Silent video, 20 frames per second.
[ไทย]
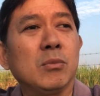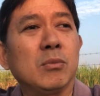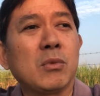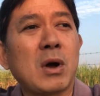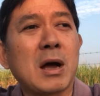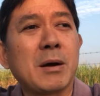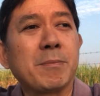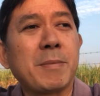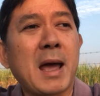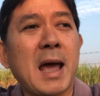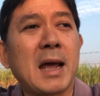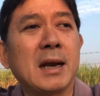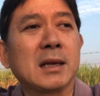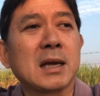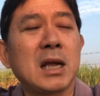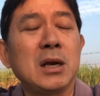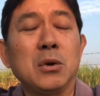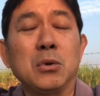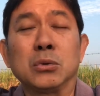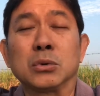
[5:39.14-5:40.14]
วางแผน
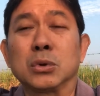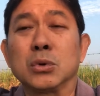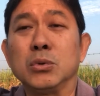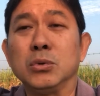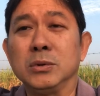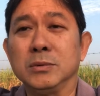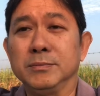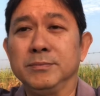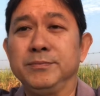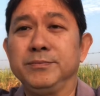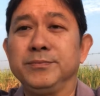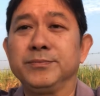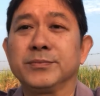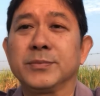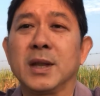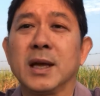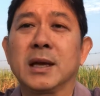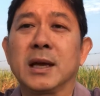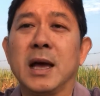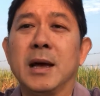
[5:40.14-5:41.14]
การลงทุน
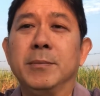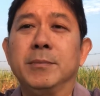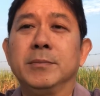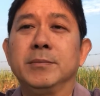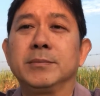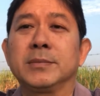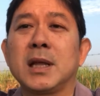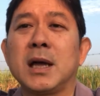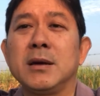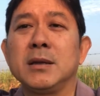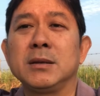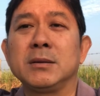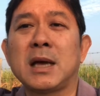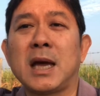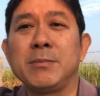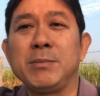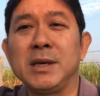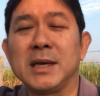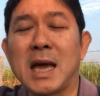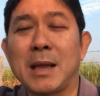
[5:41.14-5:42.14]
นะครับ ถ้าใคร
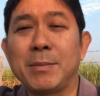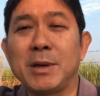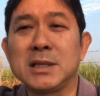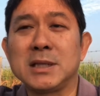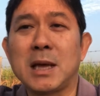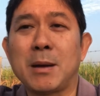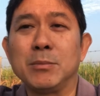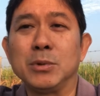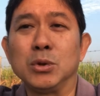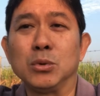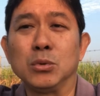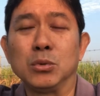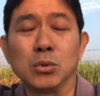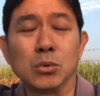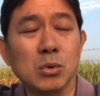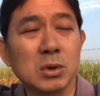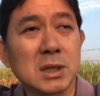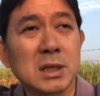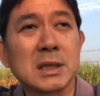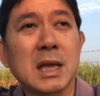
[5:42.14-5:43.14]
มีงานประจำอยู่
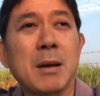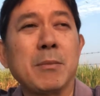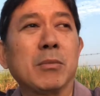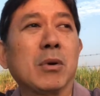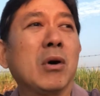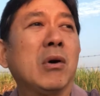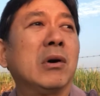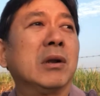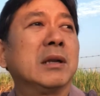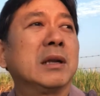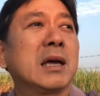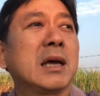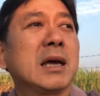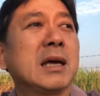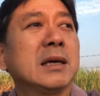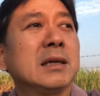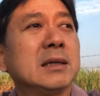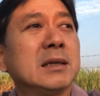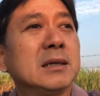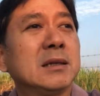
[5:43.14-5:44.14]
ควรจะทำก่อน
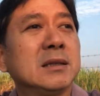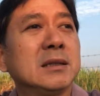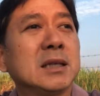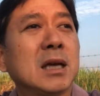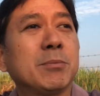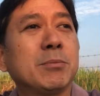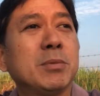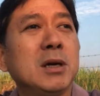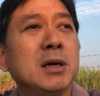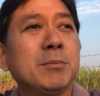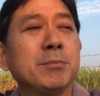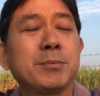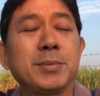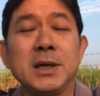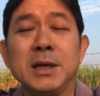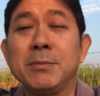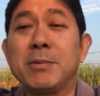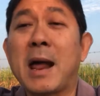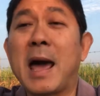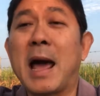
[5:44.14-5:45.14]
นะอย่าพึ่ง
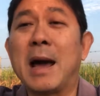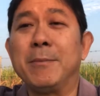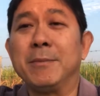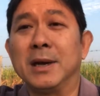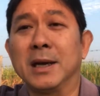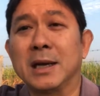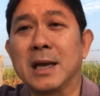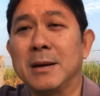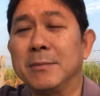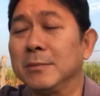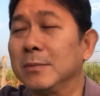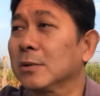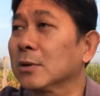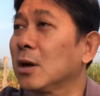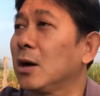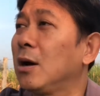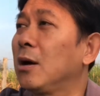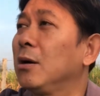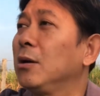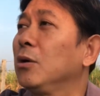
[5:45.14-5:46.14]
ผีผรามนะครับ
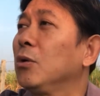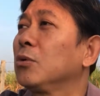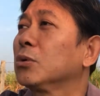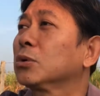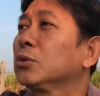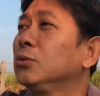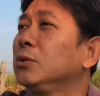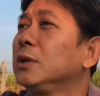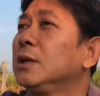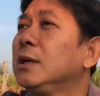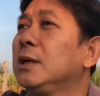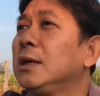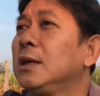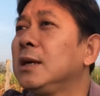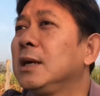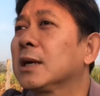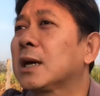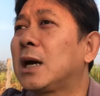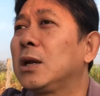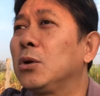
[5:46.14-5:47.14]
ก็ลงทุน
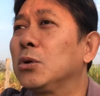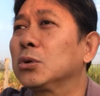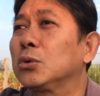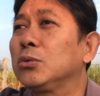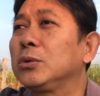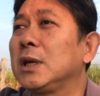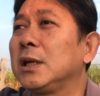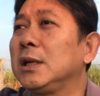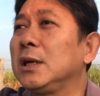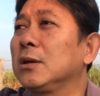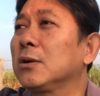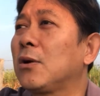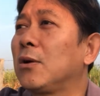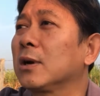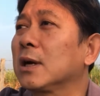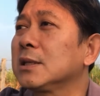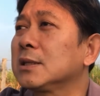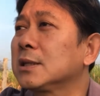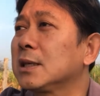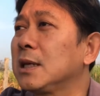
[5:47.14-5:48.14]
การลงทุนในเรื่องของ
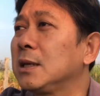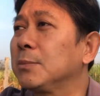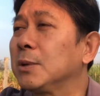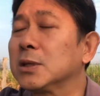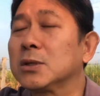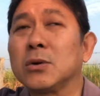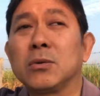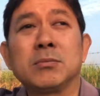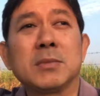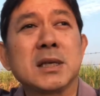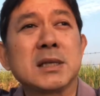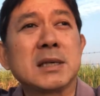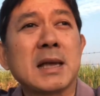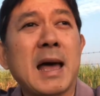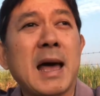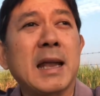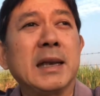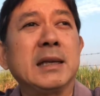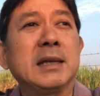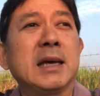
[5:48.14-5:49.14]
เกษตรผสมผ
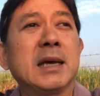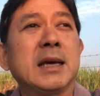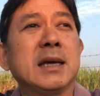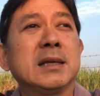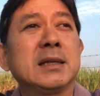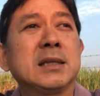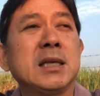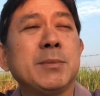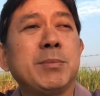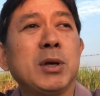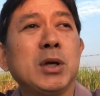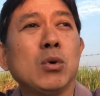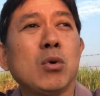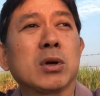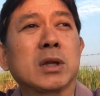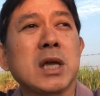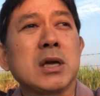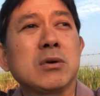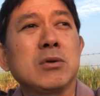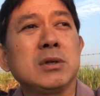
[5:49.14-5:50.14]
สานเนี่ยที่ผนวก
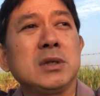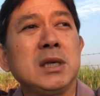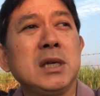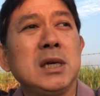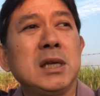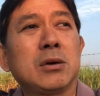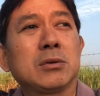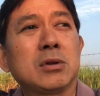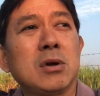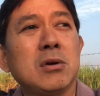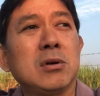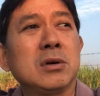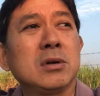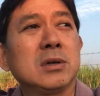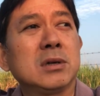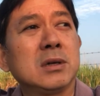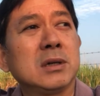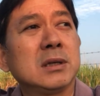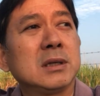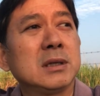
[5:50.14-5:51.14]
เทคโนโลยีเราต้อง
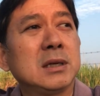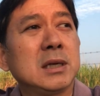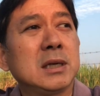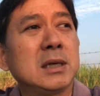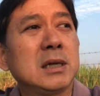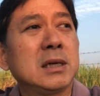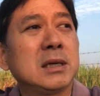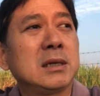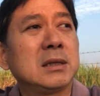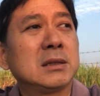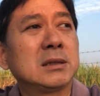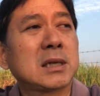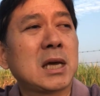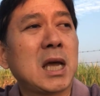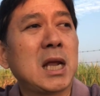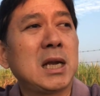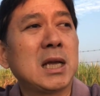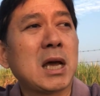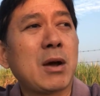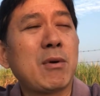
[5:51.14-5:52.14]
ใช้
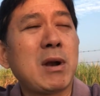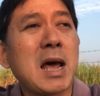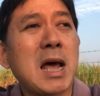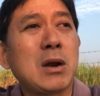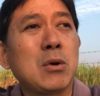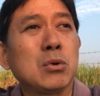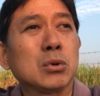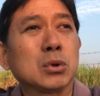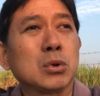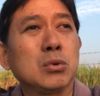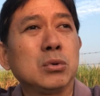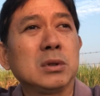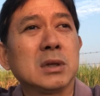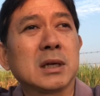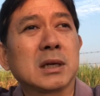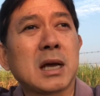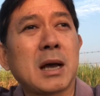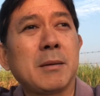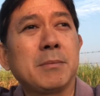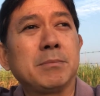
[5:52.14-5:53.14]
ระยะเวลาลงทุน
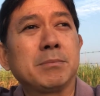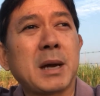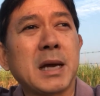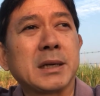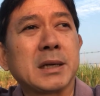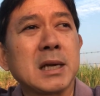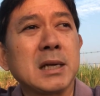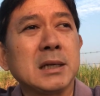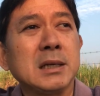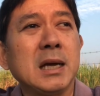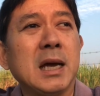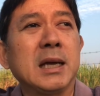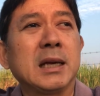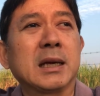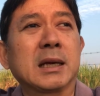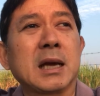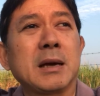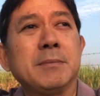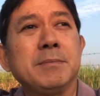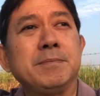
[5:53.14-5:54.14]
นะครับ ไปเรื่อย ๆ
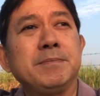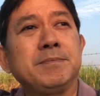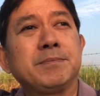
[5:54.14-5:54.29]
นะครับ